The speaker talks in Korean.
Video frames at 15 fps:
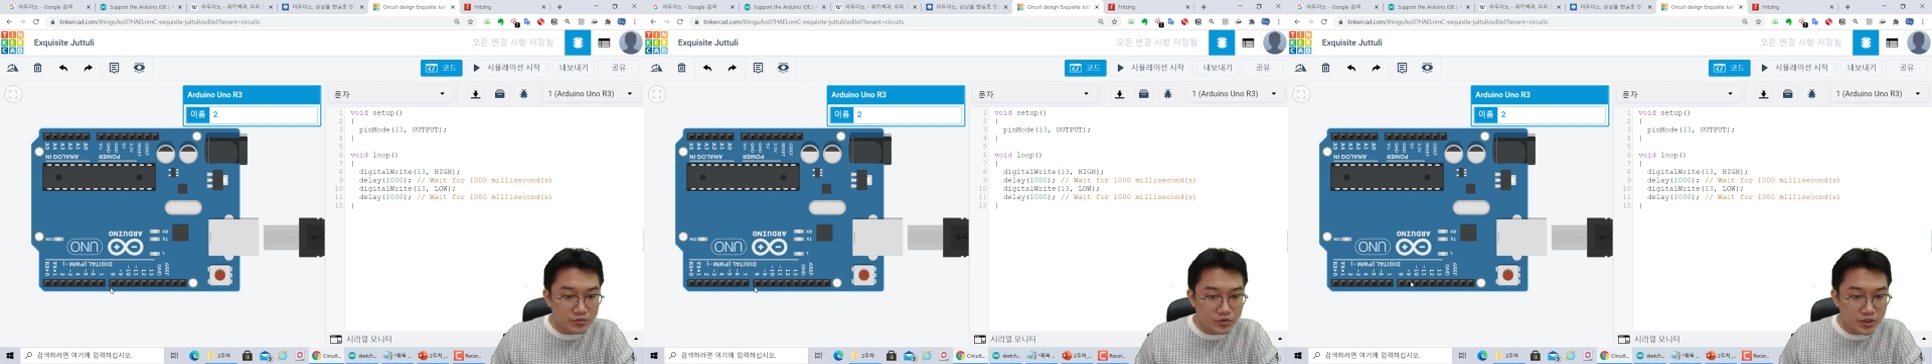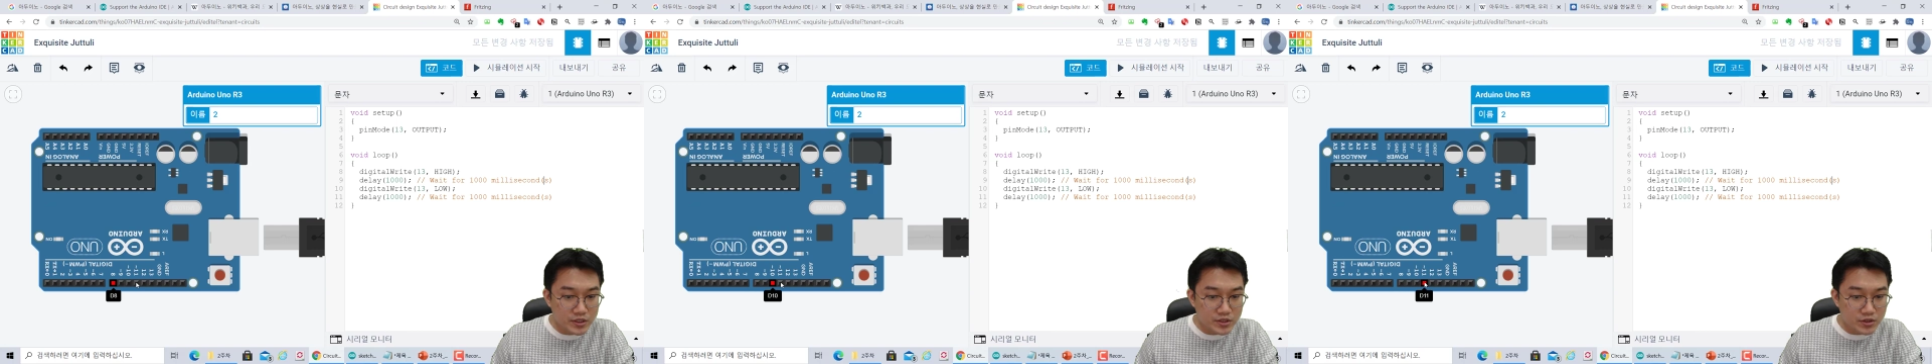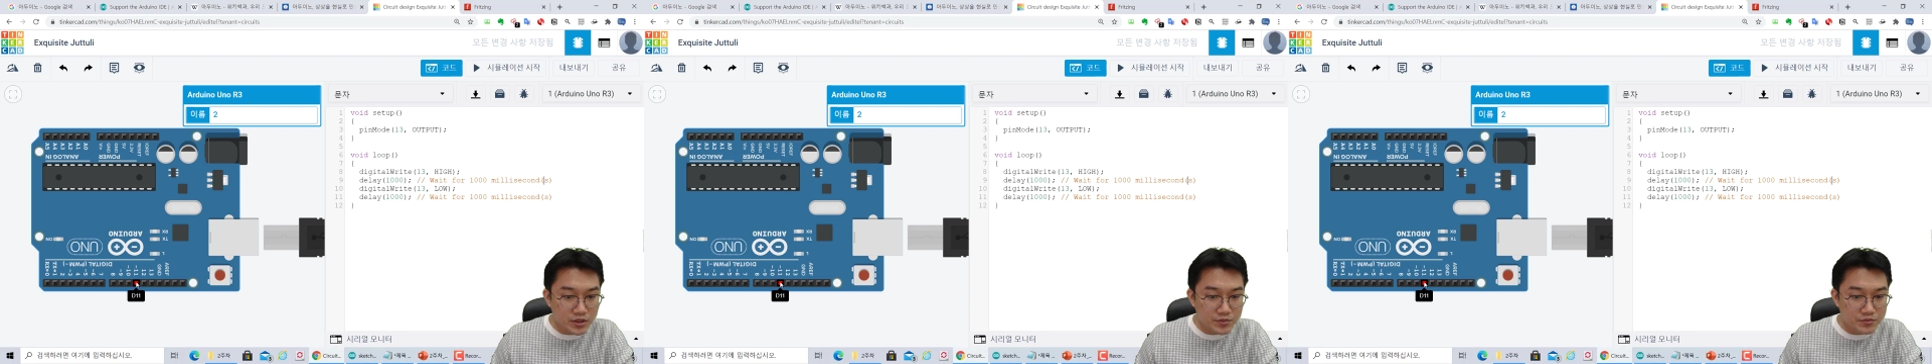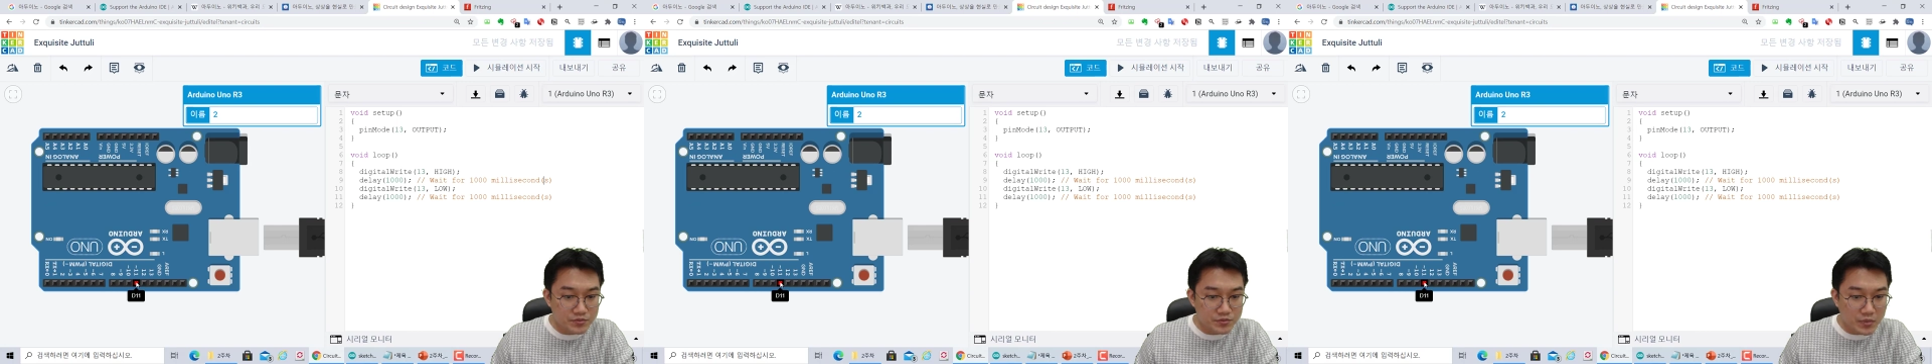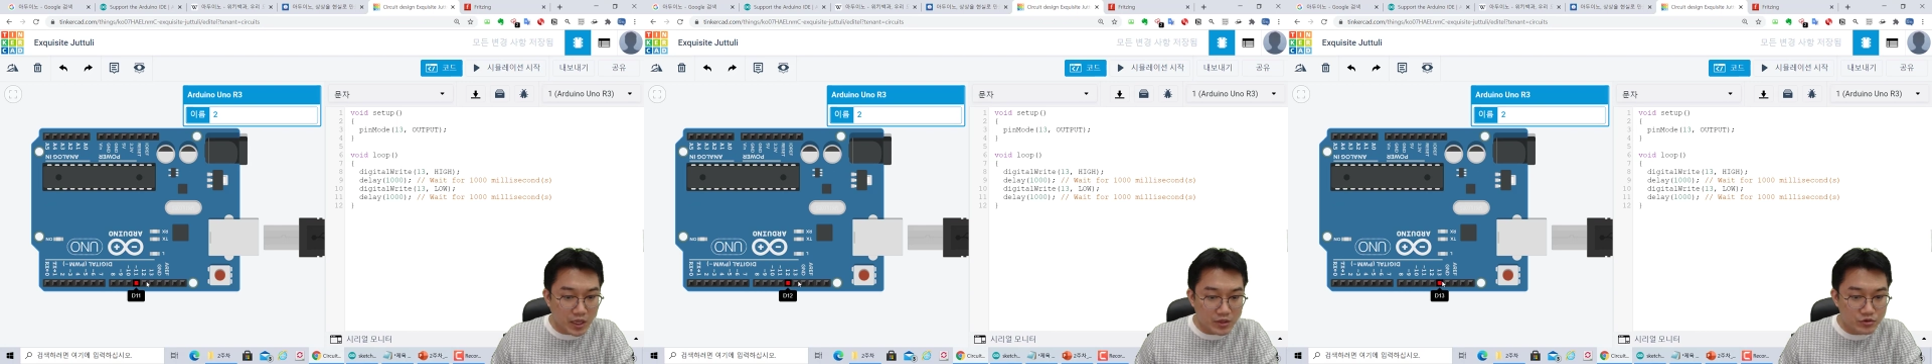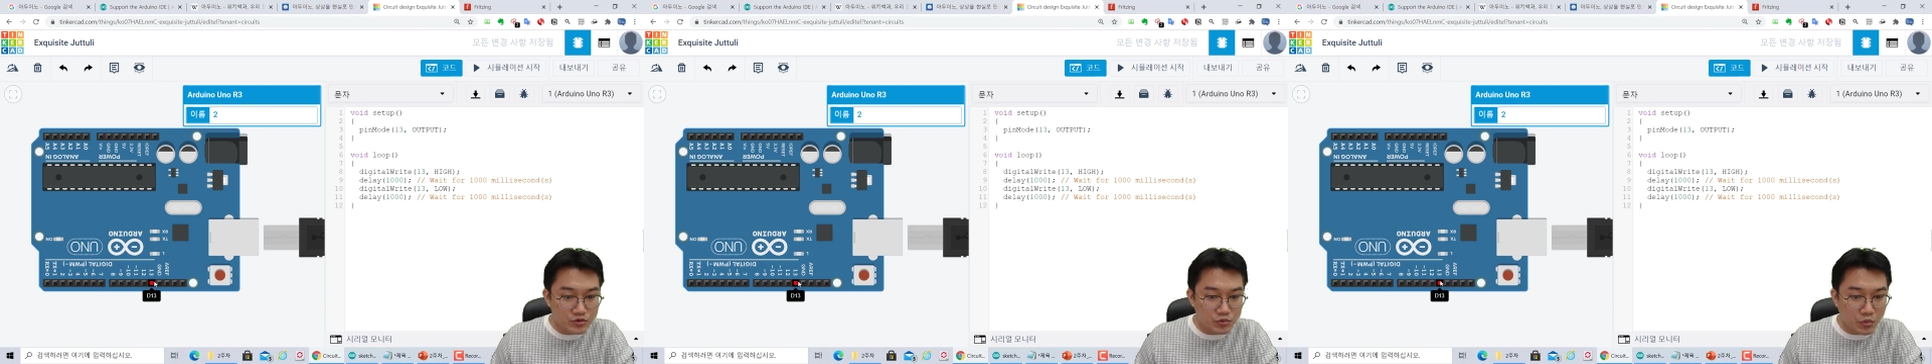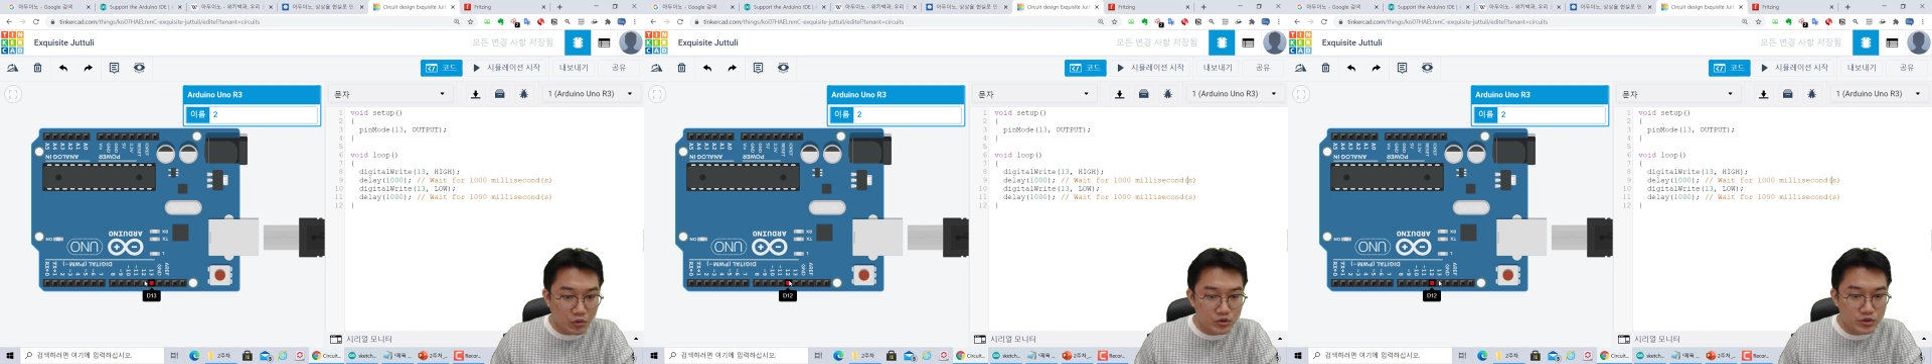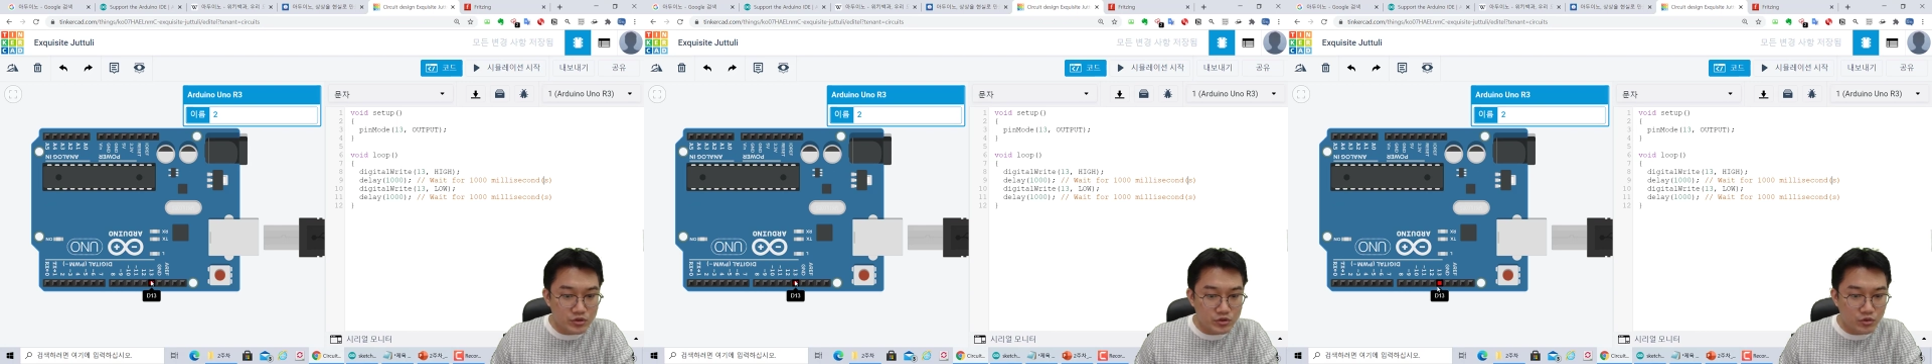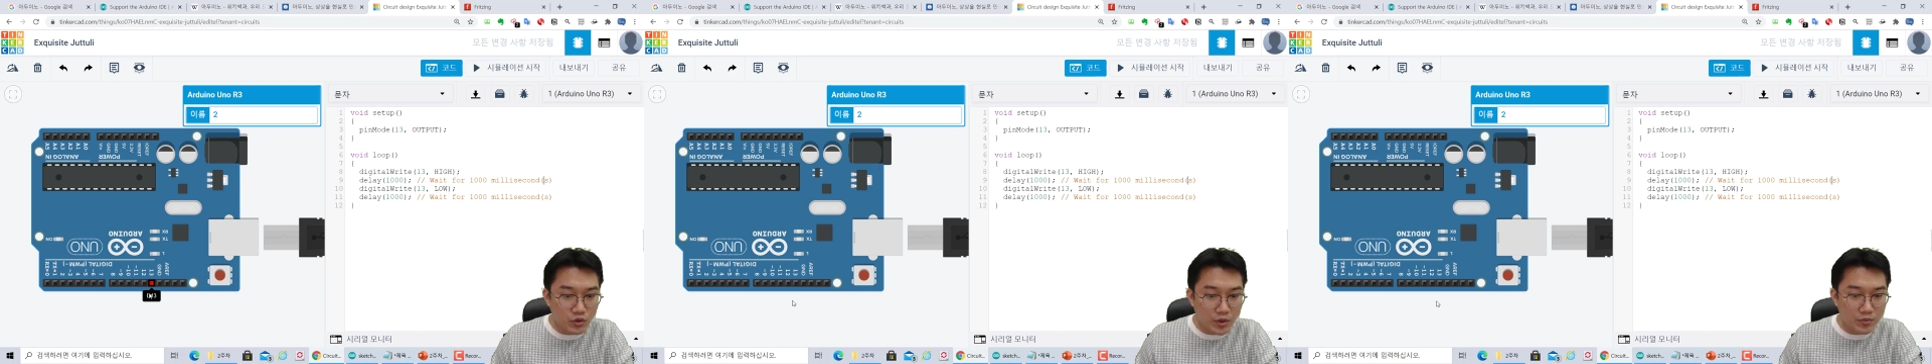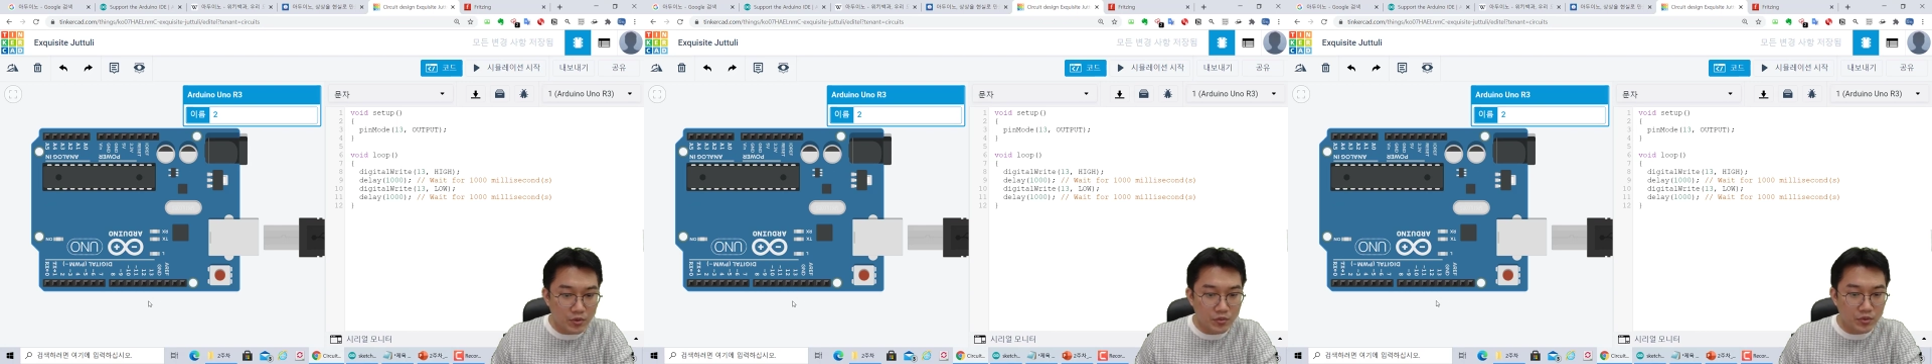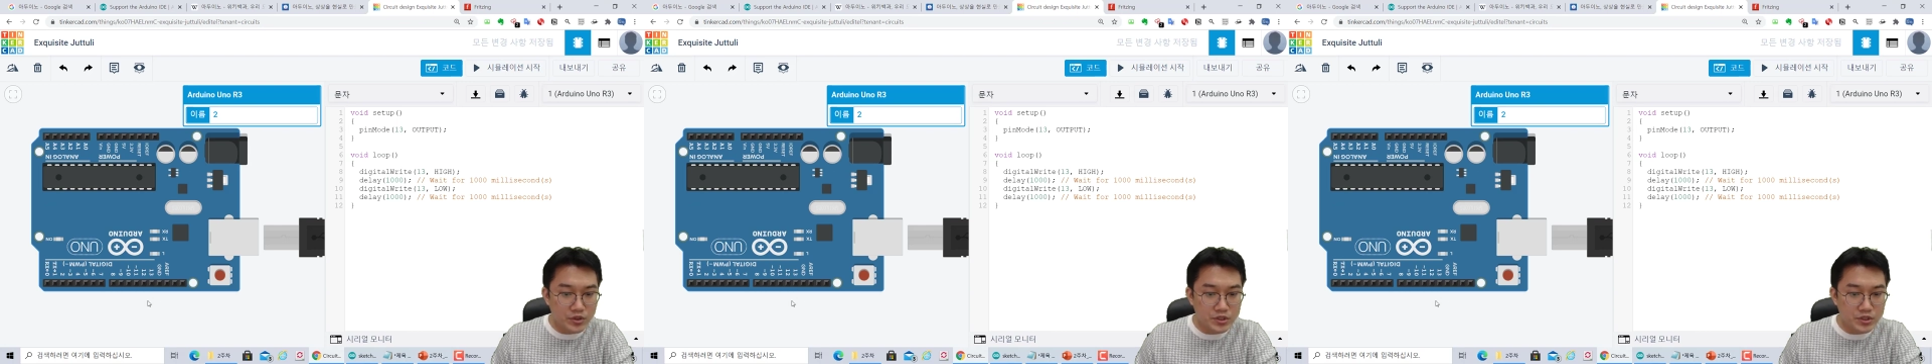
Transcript: 물리적인 보드도 한번